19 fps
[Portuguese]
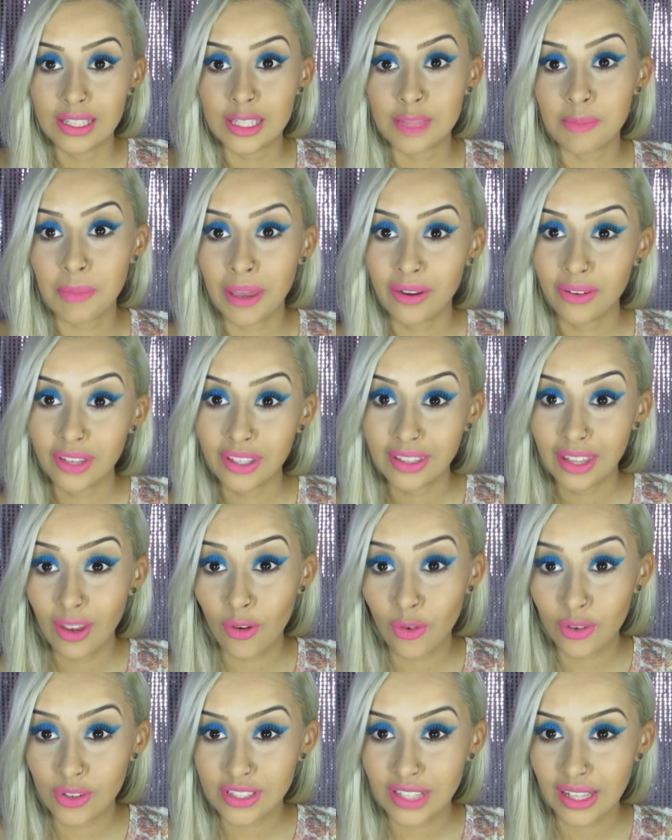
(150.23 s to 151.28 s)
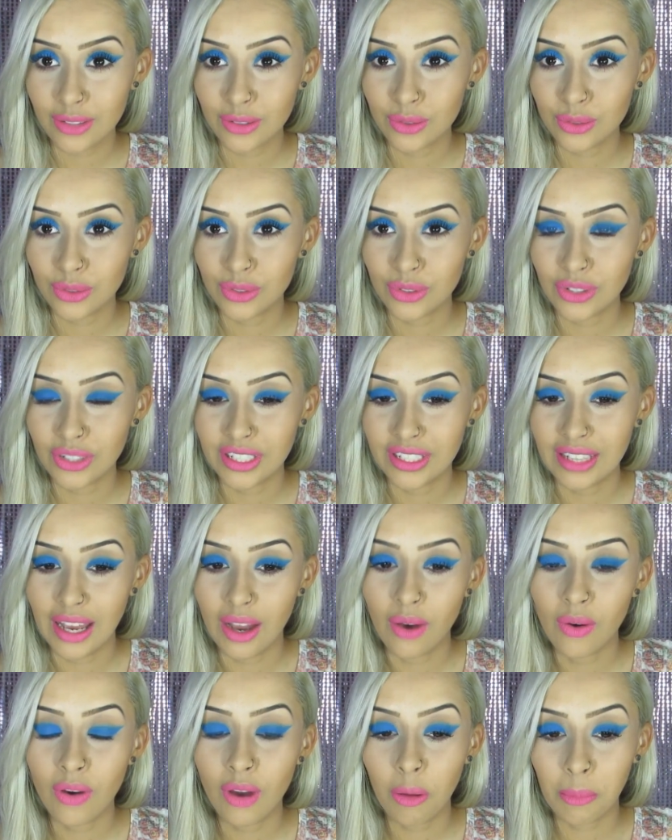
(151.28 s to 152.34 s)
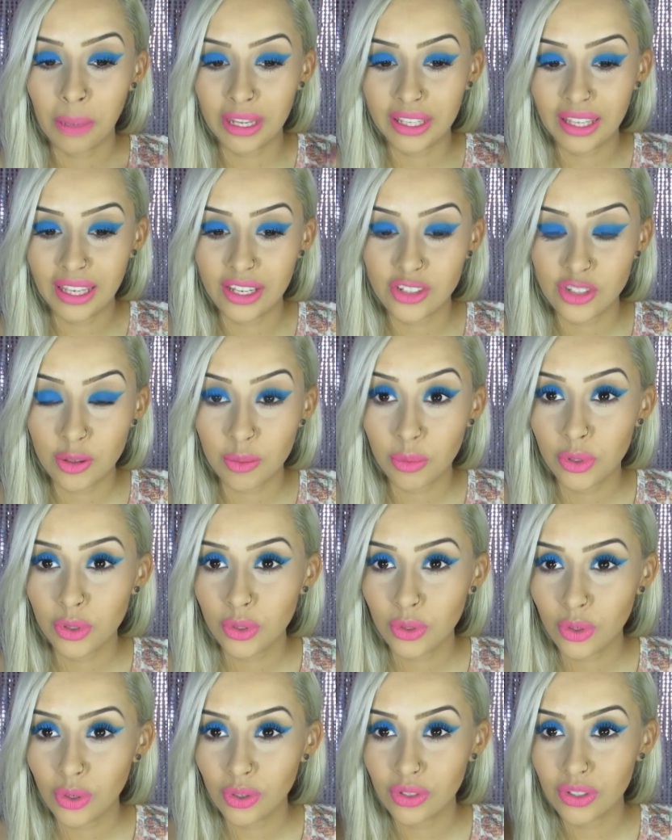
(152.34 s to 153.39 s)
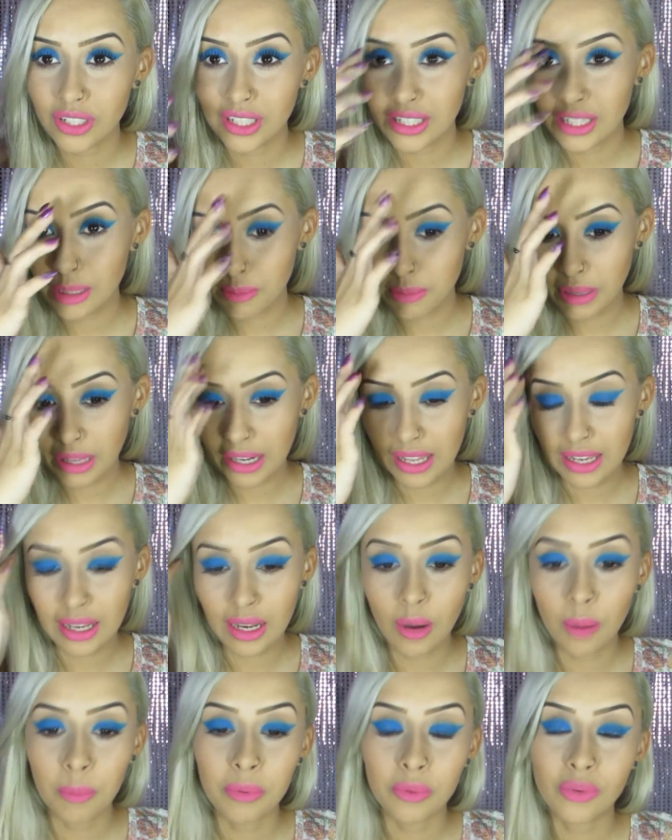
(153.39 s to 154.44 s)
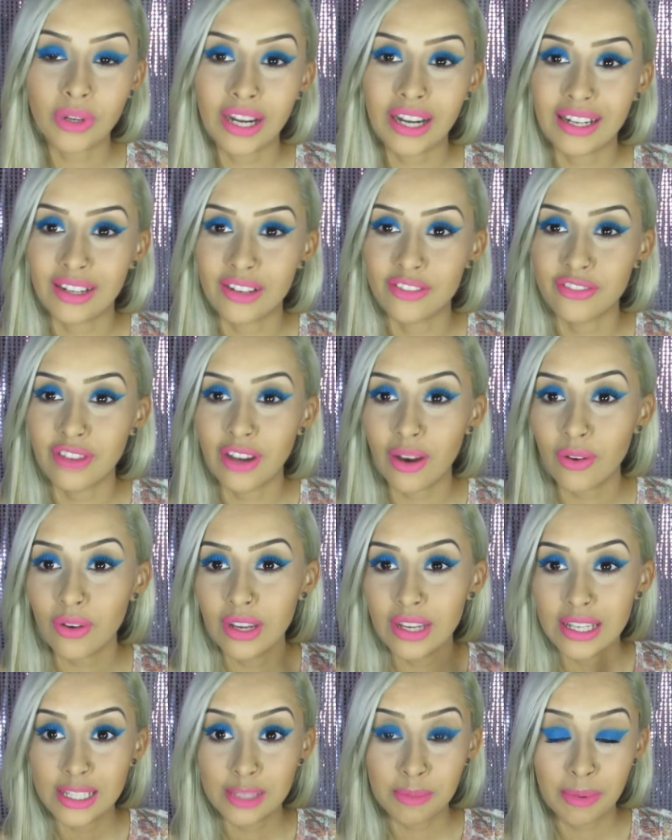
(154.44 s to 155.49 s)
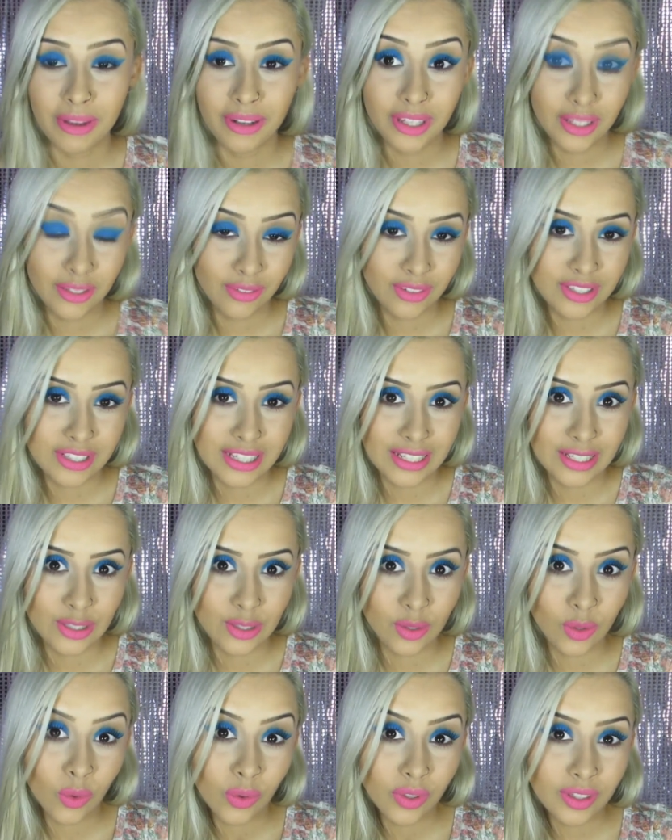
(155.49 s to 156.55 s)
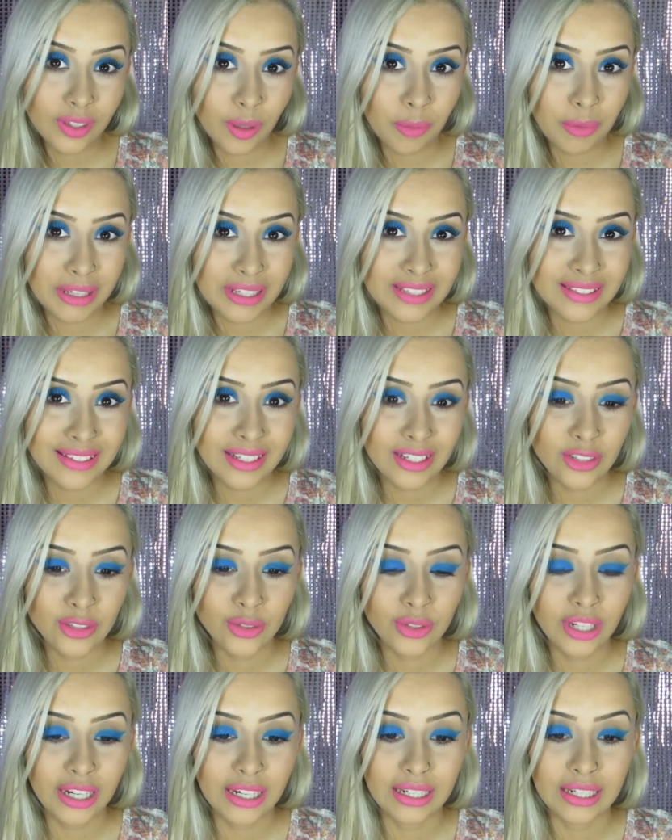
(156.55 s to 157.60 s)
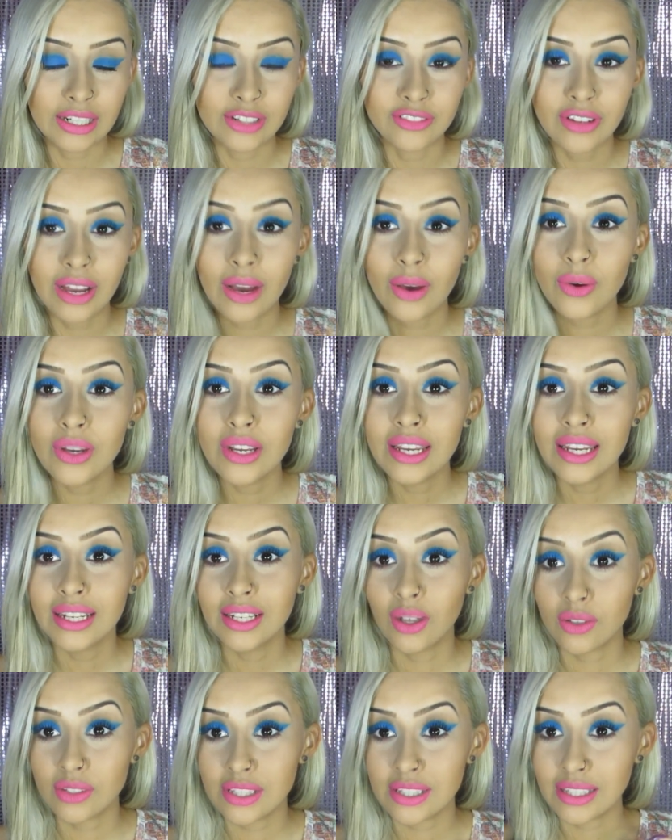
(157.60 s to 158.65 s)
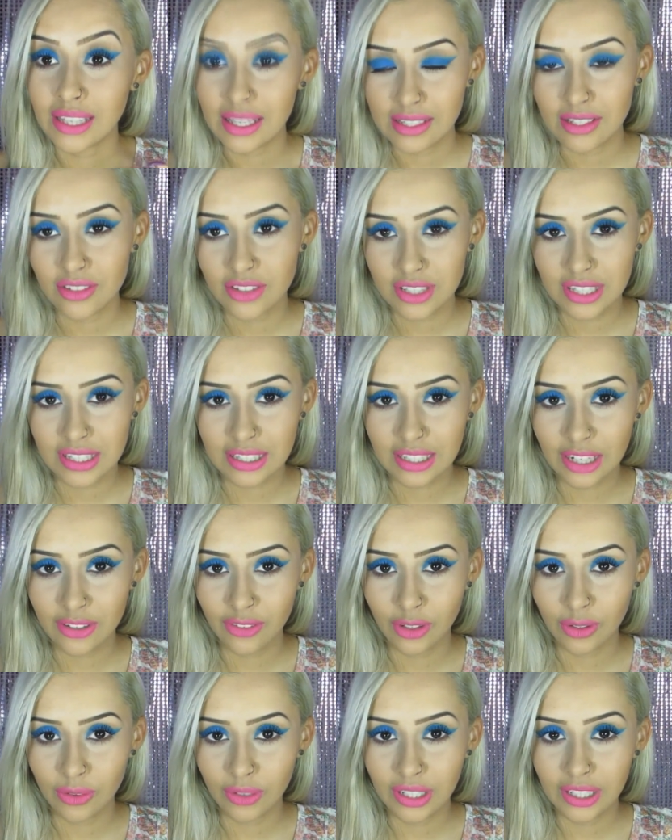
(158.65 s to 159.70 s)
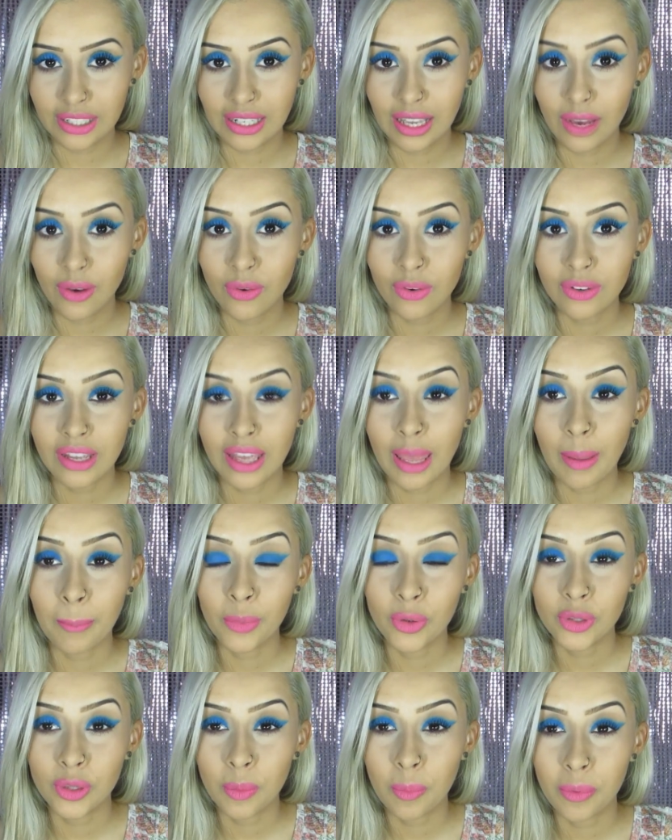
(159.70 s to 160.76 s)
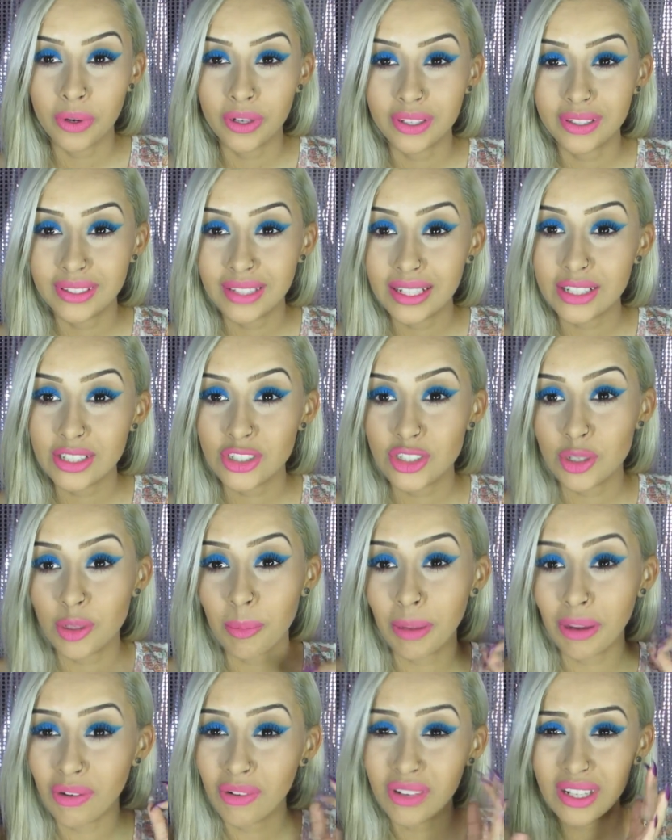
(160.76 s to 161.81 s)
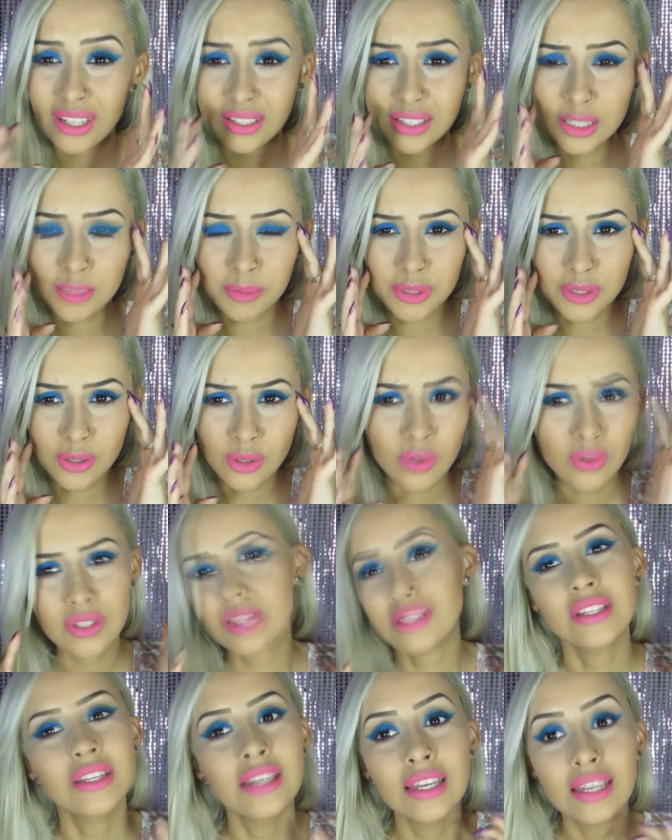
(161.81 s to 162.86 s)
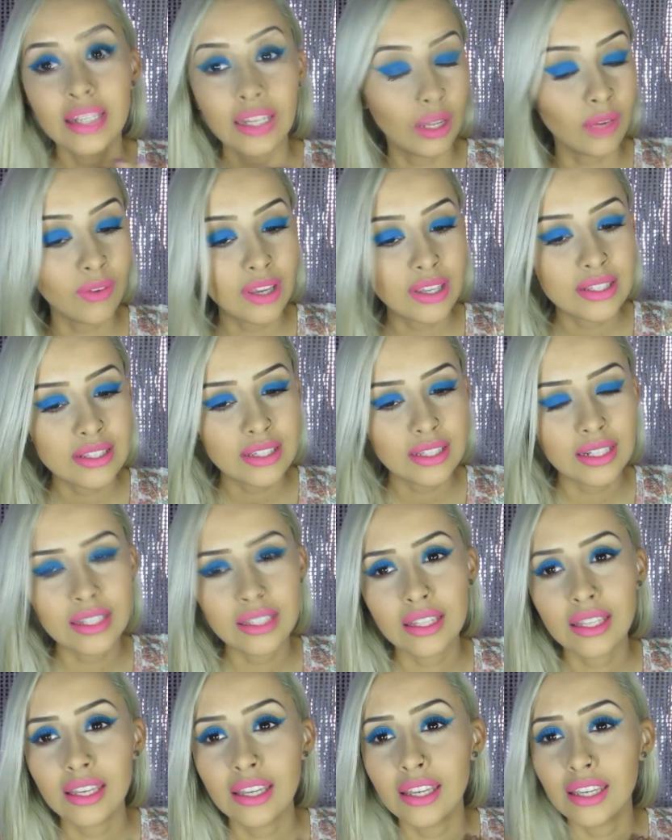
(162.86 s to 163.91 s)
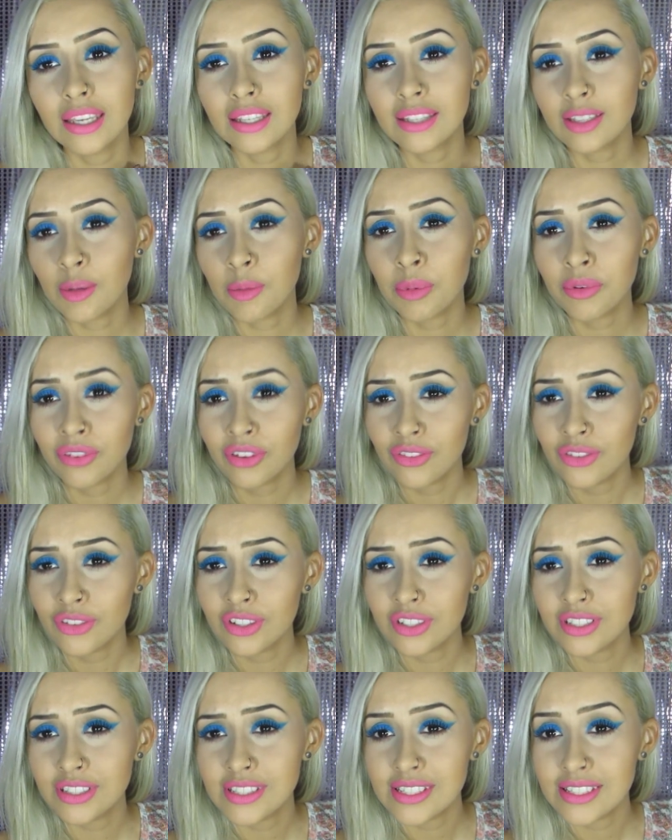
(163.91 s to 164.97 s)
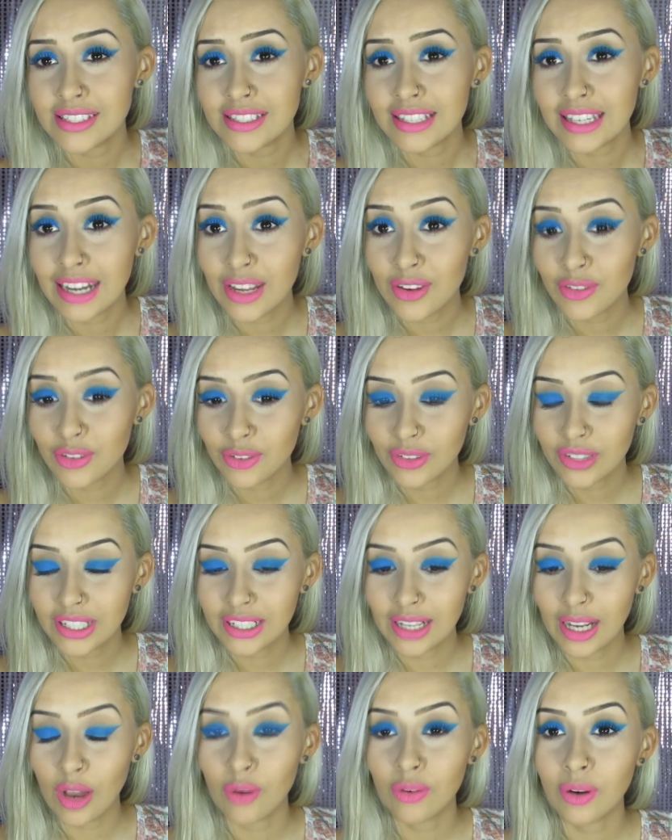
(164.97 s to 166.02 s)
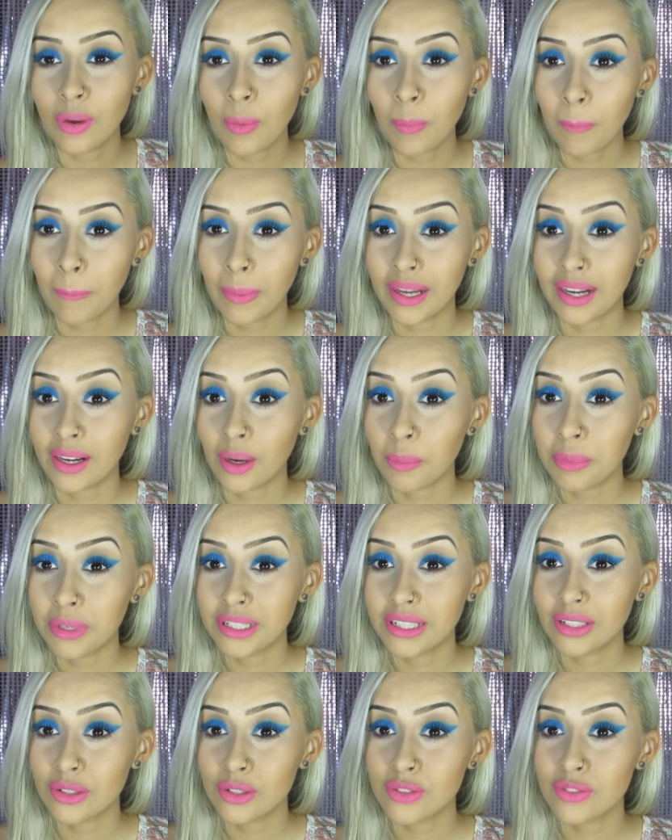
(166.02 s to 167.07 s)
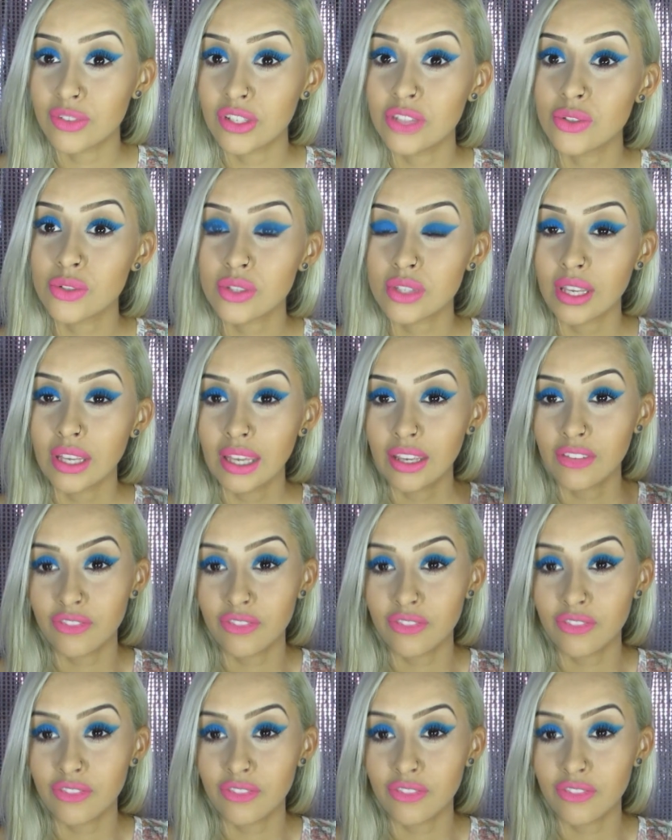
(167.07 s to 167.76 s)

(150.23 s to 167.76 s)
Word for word: Espero que tenham gostado do tutorial, é uma maquiagem muito colorida, bem legal para o carnaval. Espero que vocês curtam bastante o carnaval. Não se esqueça de se inscrever no canal, é muito importante. A maioria das pessoas não é inscrita, então por favor se inscreva no canal não, para não perder os vídeos.